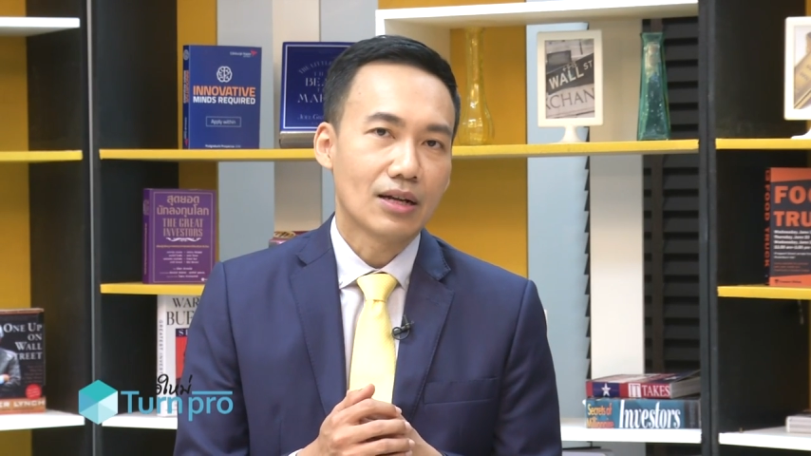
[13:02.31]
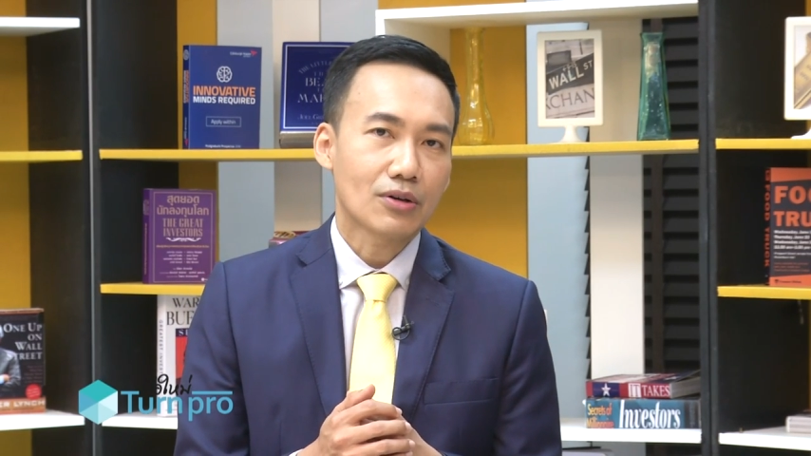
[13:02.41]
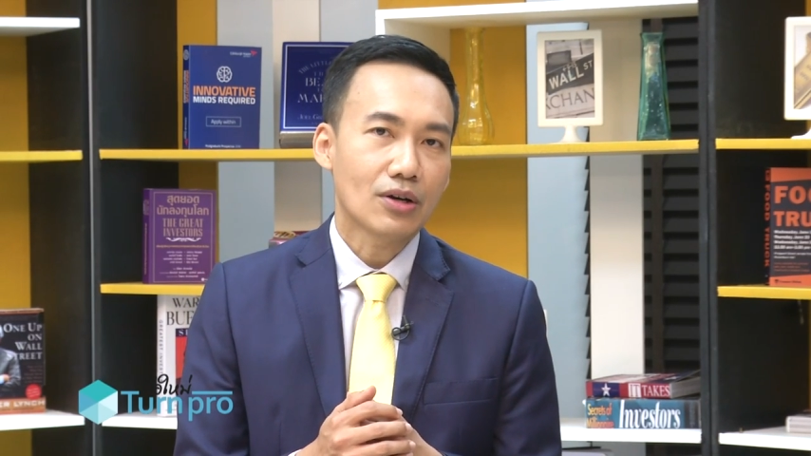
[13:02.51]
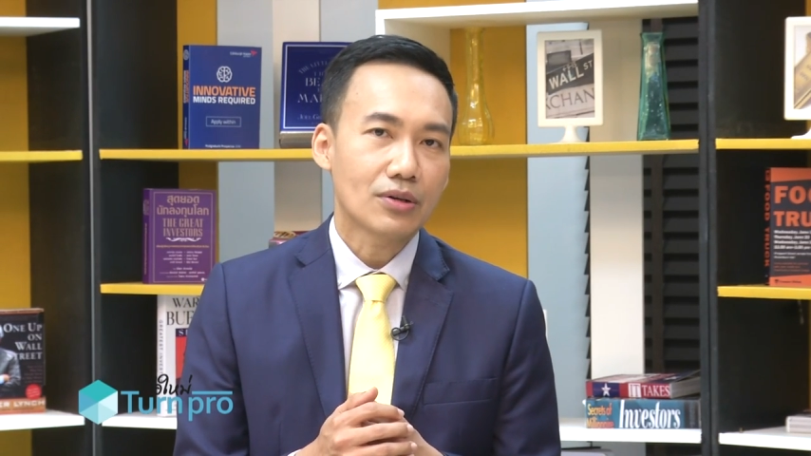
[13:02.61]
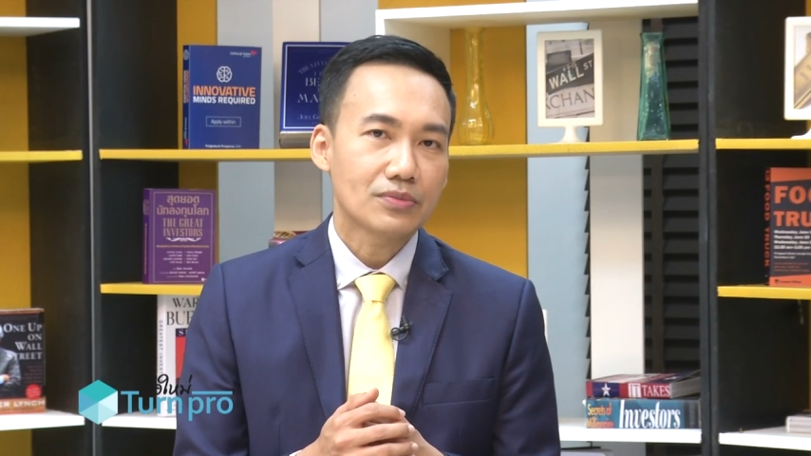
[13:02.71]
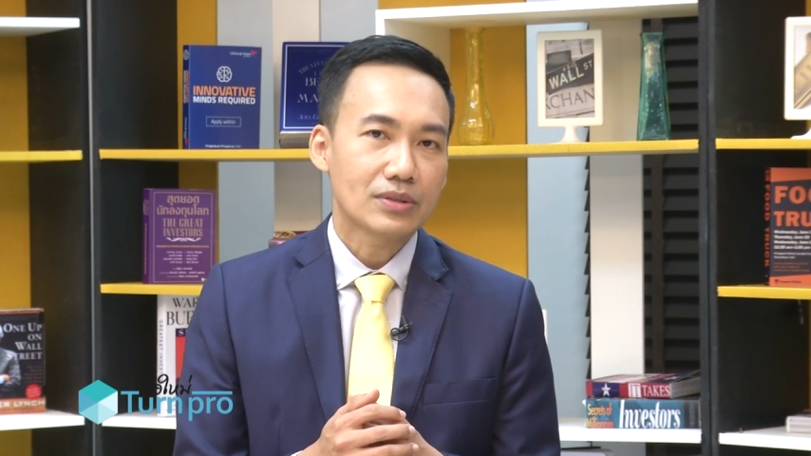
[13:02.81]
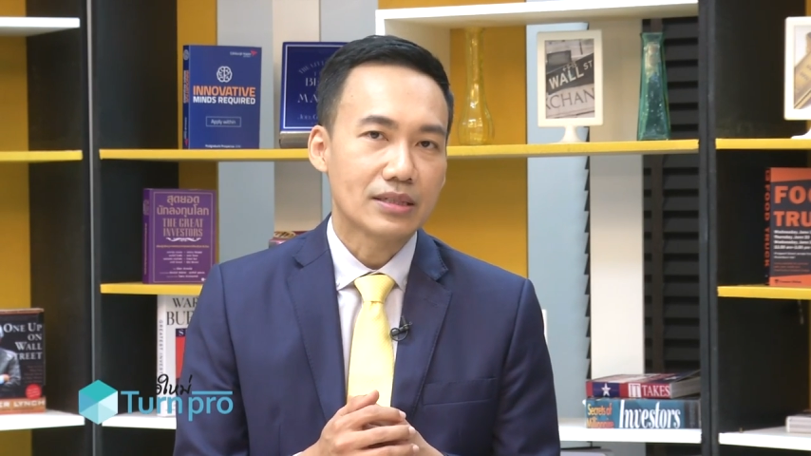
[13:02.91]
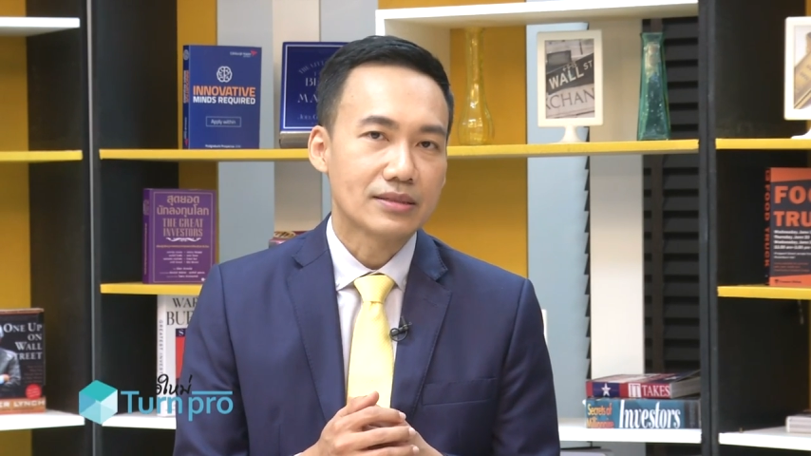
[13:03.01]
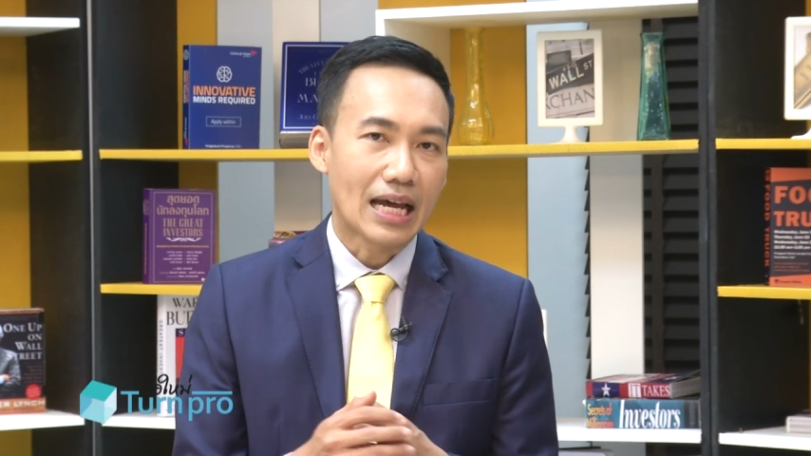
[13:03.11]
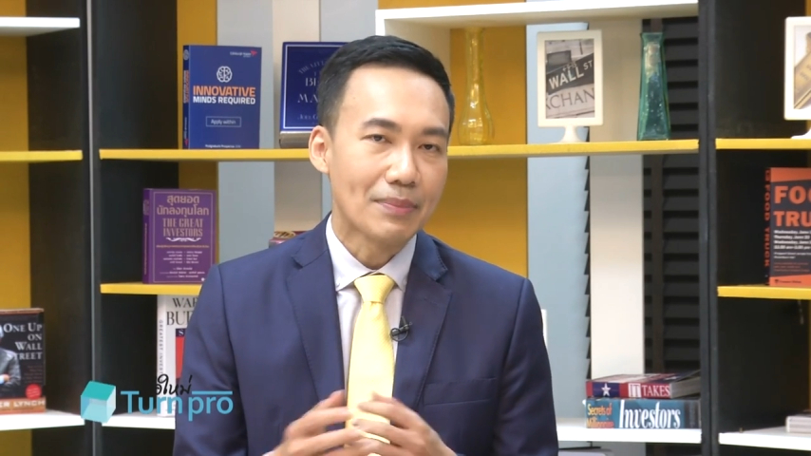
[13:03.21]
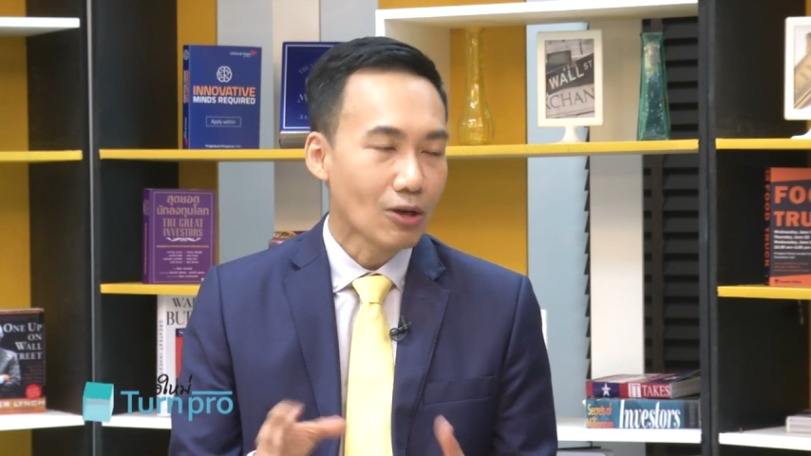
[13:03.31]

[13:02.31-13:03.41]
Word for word: วก็จ่ายไม่